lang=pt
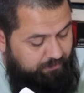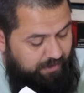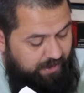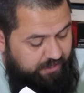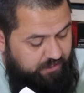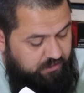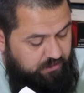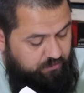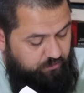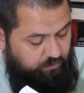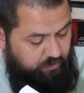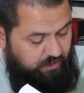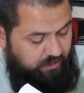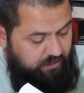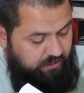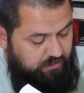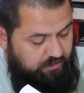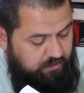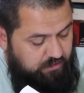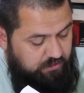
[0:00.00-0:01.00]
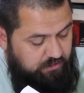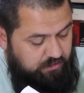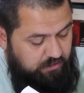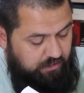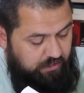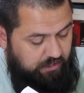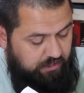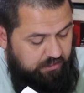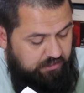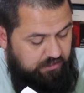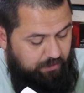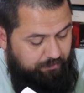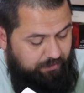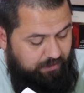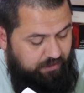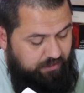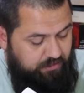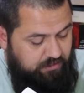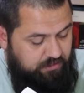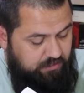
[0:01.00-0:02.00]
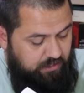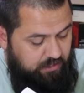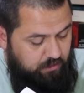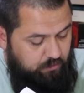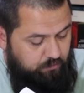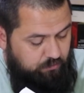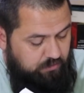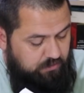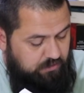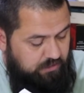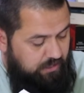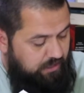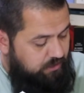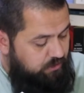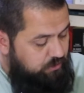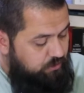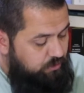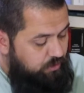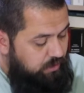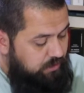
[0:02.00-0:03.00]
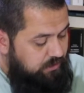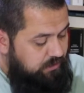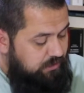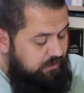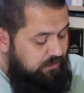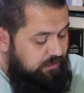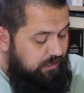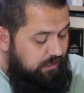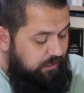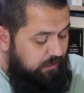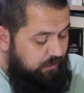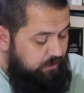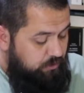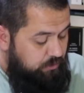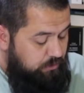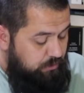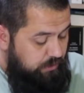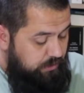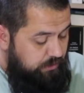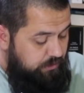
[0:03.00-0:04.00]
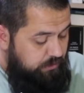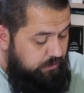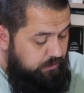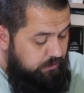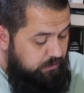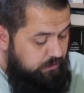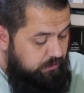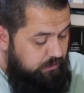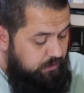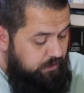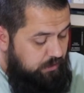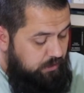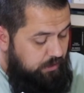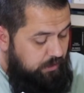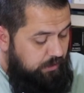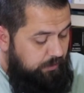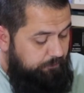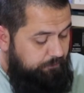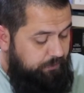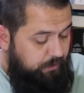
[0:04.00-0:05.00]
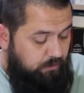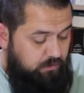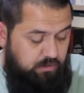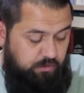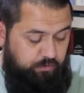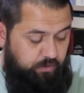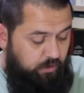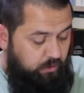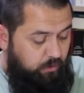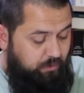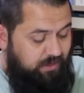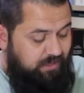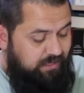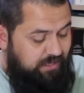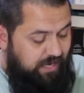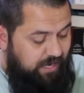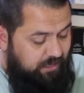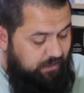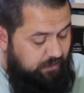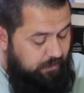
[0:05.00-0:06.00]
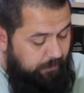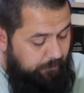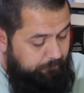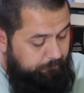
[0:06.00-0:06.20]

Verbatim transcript: mais vezes e restabeleceram-se as nossas relações. Não se falou em nada.